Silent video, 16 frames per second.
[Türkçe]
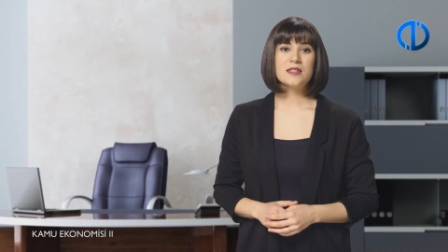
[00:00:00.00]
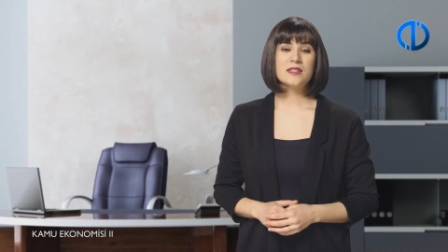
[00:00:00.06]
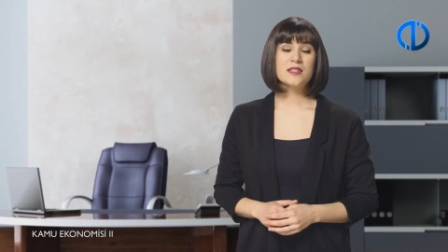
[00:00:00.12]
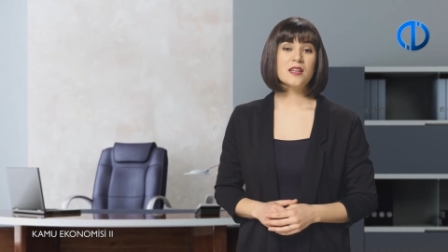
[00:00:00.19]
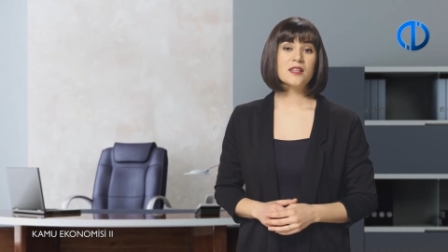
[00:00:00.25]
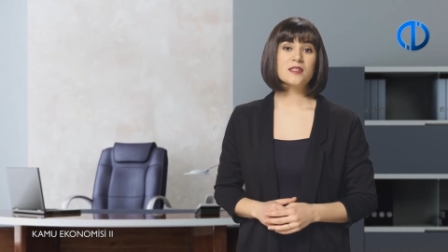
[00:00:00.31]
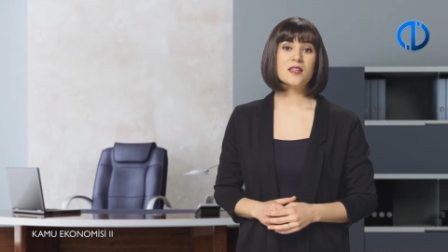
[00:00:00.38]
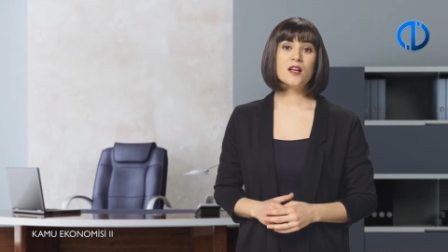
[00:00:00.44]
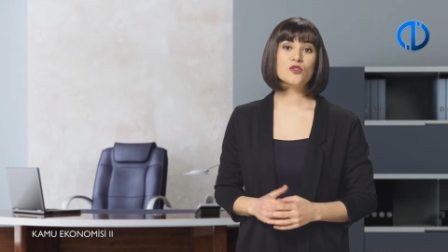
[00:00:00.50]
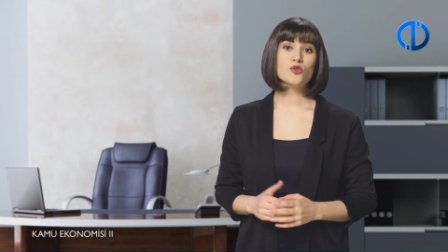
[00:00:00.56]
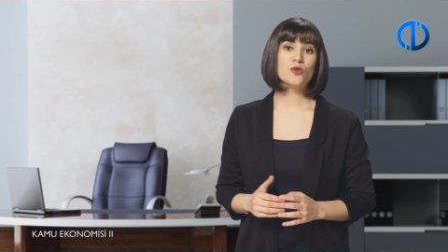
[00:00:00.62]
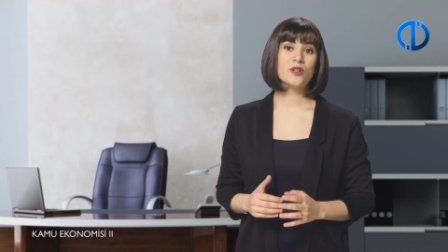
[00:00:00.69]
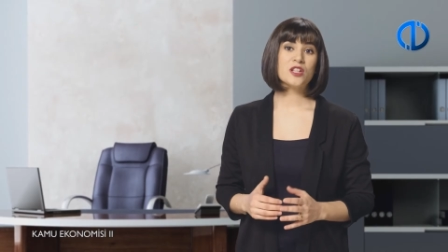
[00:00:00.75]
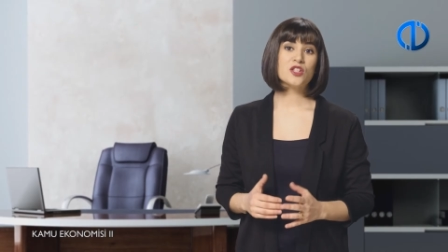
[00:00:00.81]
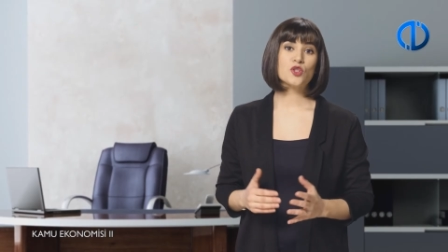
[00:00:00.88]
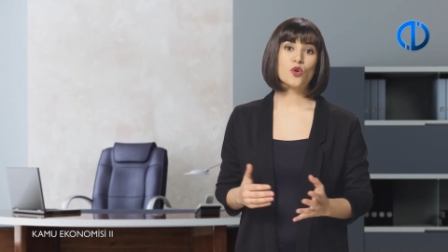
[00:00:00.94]
Siyasal
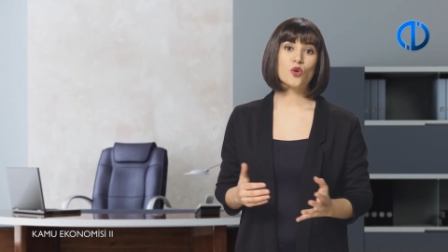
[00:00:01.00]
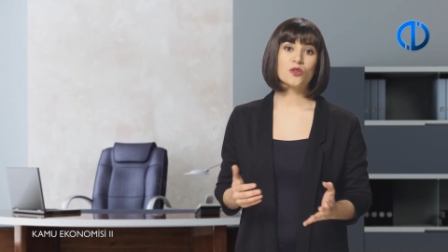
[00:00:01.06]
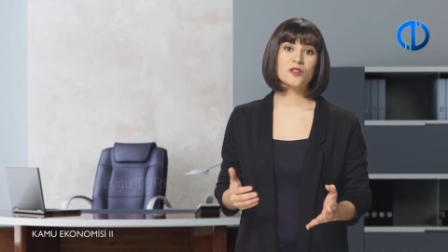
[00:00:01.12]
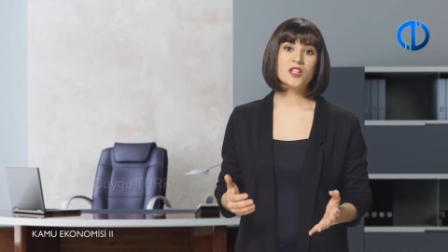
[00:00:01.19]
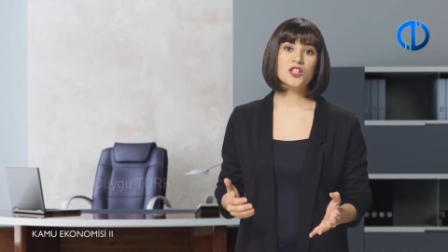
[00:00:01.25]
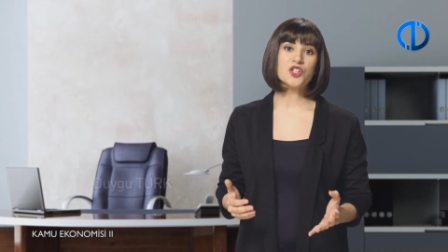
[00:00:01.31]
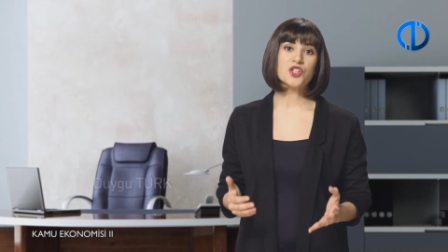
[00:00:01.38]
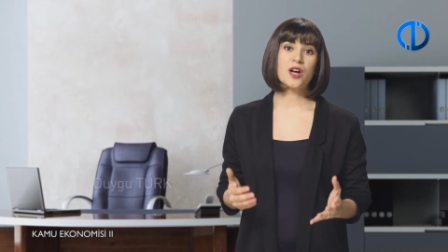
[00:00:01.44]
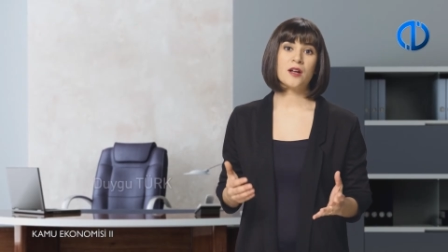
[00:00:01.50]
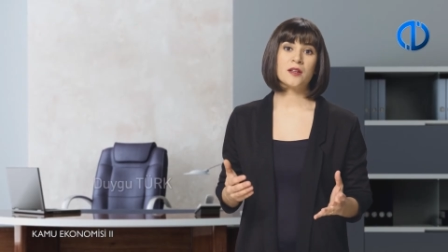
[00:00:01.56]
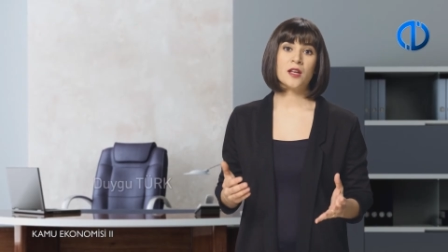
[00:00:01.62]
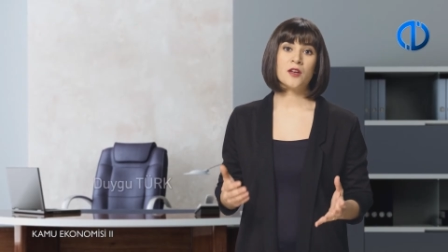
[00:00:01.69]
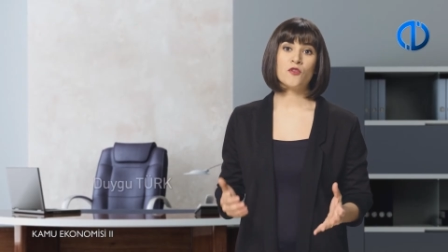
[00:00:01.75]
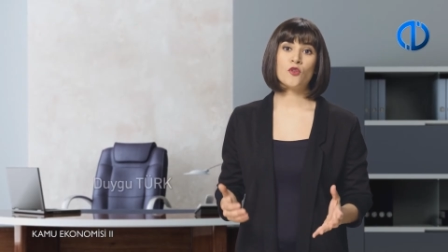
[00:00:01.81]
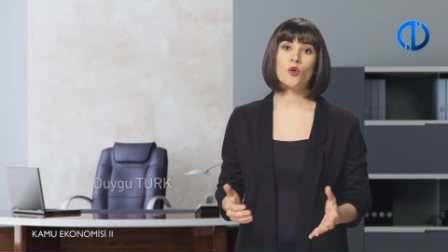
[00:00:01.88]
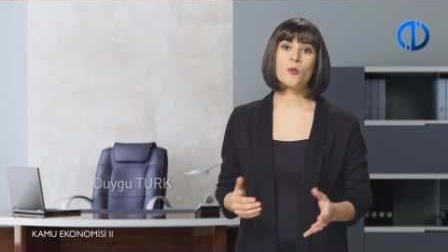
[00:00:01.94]
süreçte ortaya çıkan
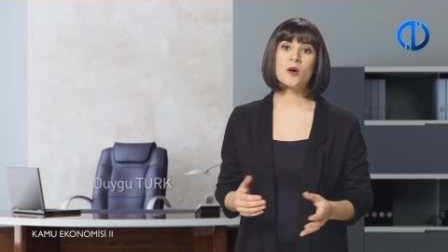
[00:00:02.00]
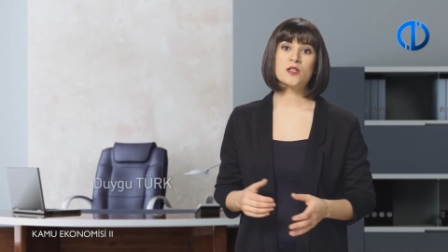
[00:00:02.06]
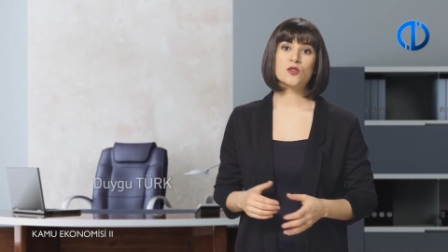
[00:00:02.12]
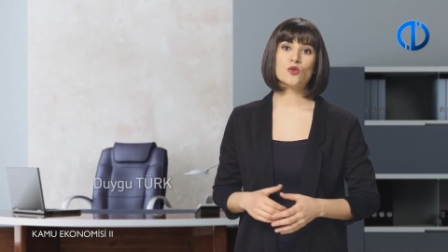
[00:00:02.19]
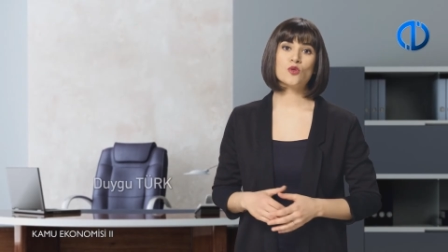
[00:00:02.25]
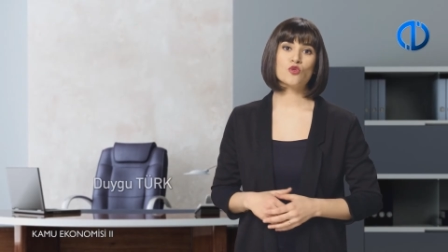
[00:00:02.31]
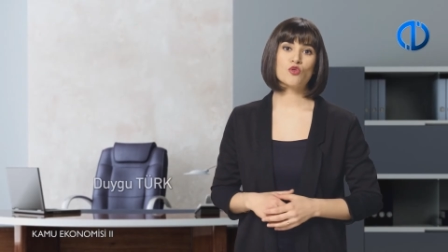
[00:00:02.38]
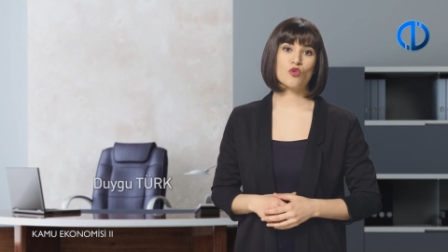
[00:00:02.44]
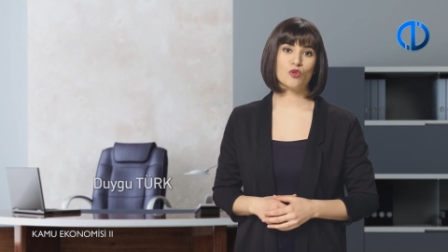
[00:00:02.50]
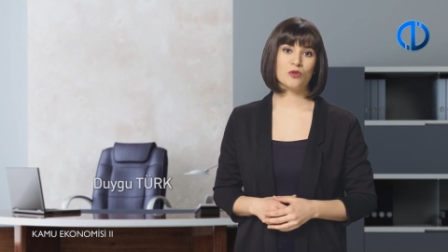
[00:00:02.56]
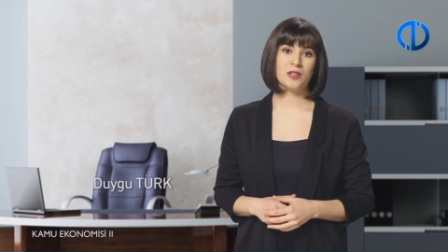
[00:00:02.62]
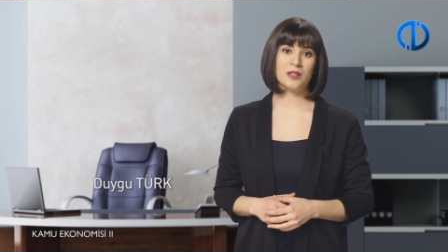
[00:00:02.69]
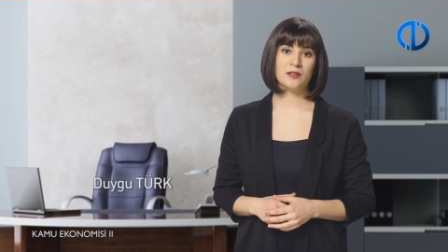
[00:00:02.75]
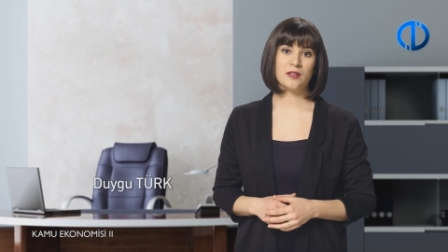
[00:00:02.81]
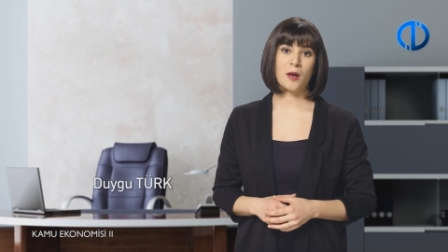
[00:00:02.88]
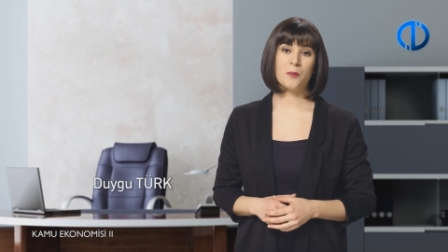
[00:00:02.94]
enformasyon
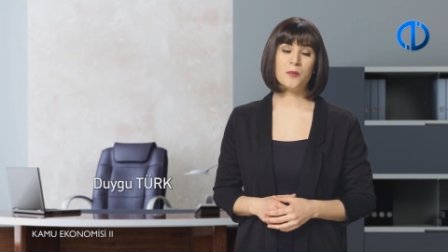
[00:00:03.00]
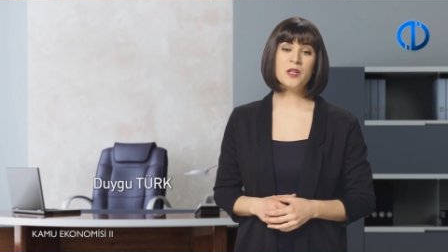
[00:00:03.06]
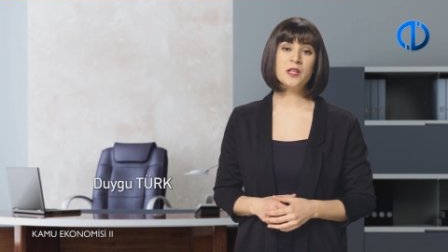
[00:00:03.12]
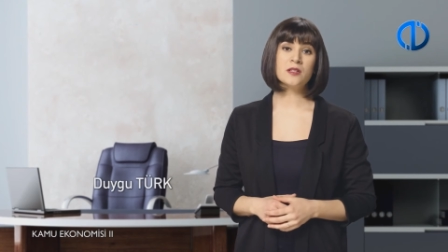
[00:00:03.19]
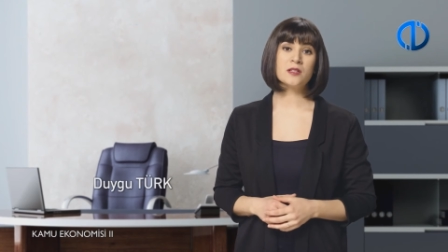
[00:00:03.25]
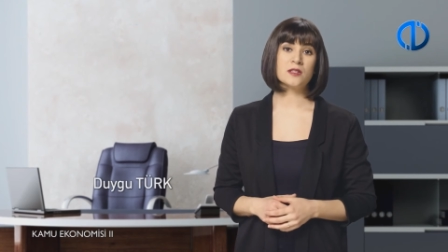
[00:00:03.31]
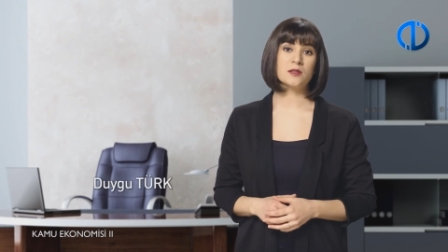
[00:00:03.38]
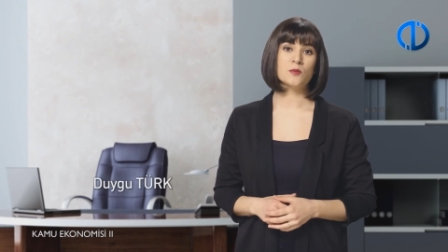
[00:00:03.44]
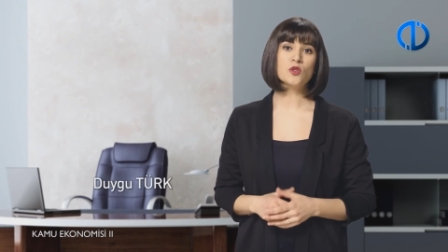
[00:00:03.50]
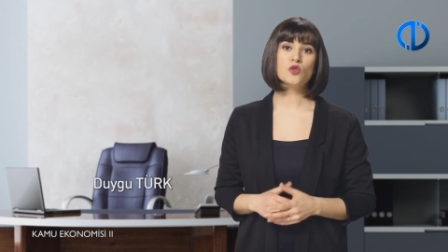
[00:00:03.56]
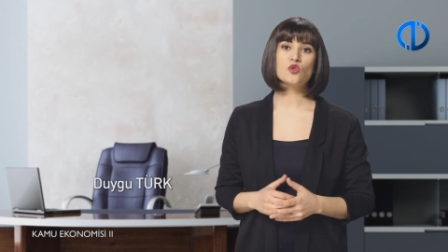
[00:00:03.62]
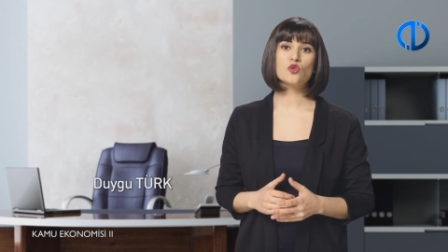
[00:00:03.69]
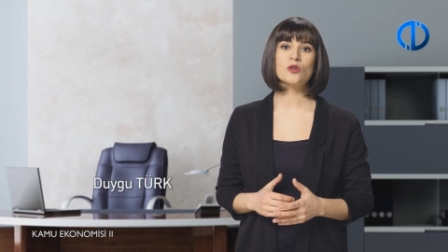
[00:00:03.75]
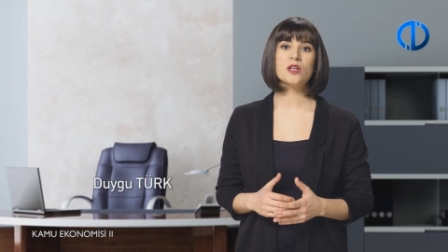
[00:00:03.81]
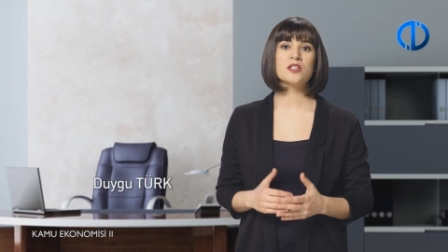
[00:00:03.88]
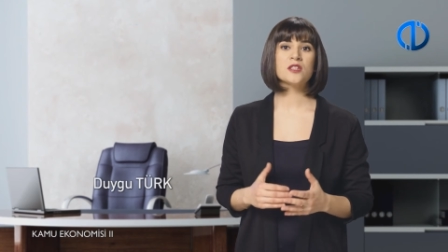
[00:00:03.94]
sorunlarından bir kısmı
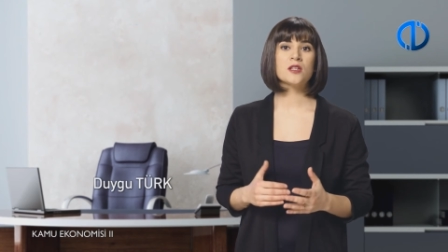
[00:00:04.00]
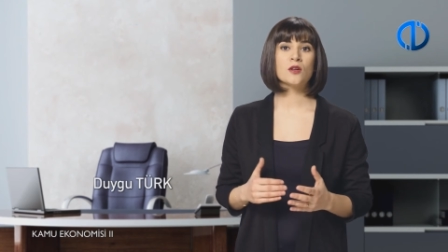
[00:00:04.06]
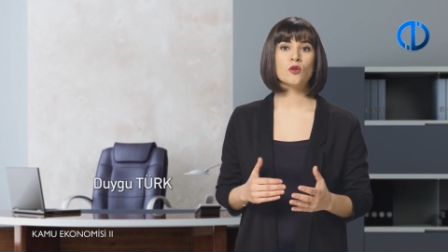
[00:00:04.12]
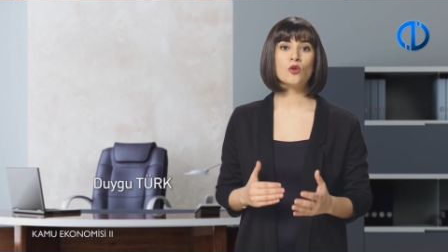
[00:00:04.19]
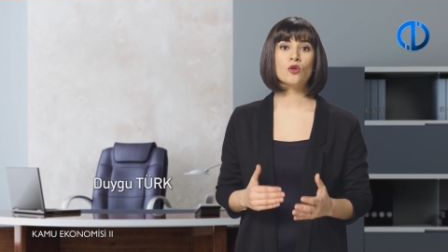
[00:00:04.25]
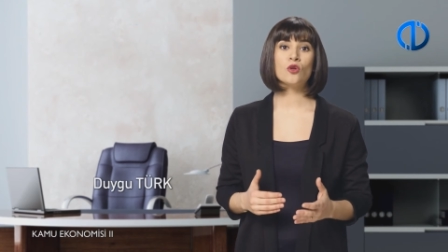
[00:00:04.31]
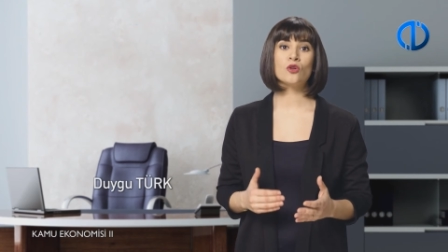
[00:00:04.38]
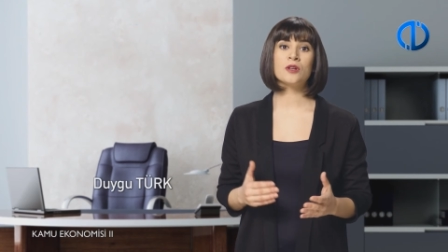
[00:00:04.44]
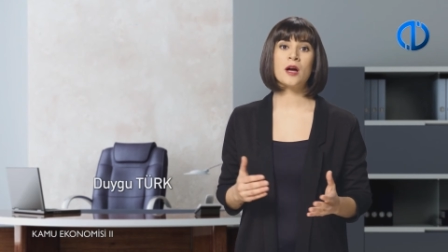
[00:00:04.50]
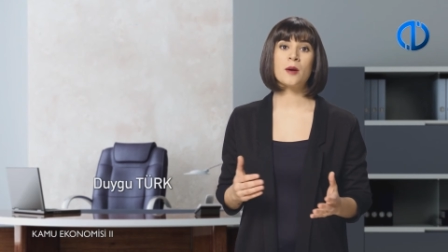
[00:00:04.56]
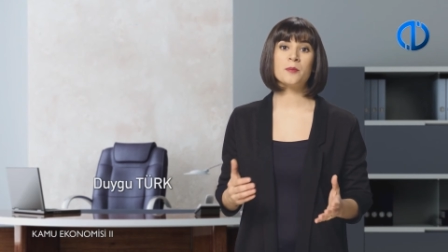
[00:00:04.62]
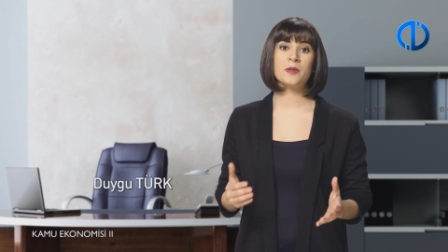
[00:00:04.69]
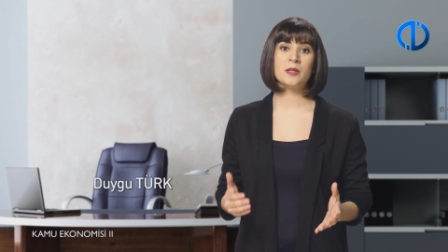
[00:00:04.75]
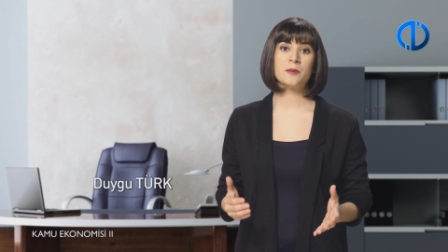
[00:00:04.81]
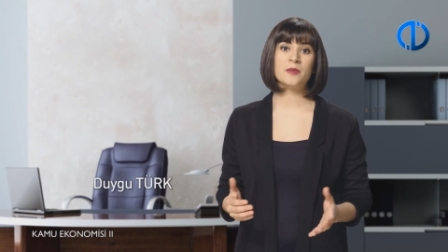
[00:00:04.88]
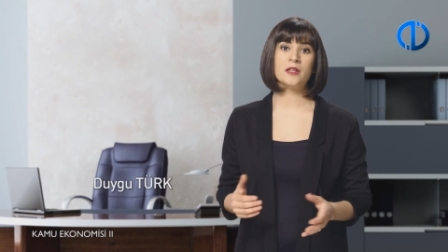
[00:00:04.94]
süreçte rol oynayan
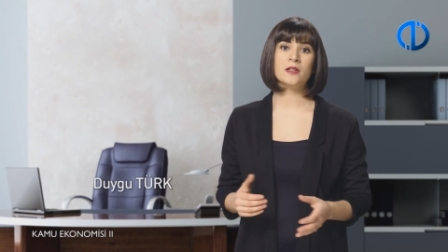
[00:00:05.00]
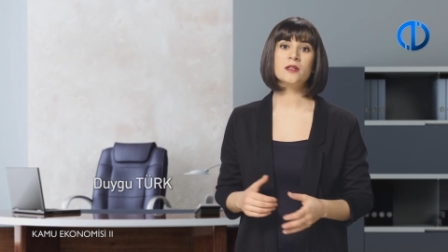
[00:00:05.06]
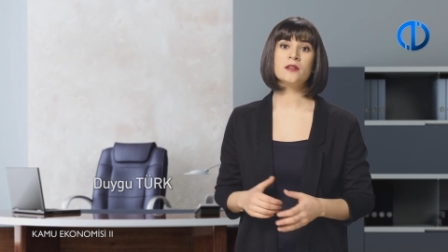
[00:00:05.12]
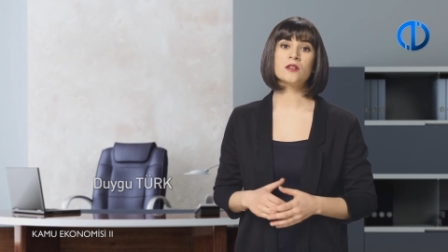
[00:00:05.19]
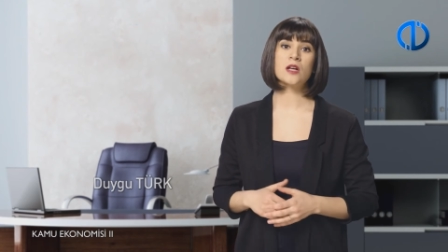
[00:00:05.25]
birimlerin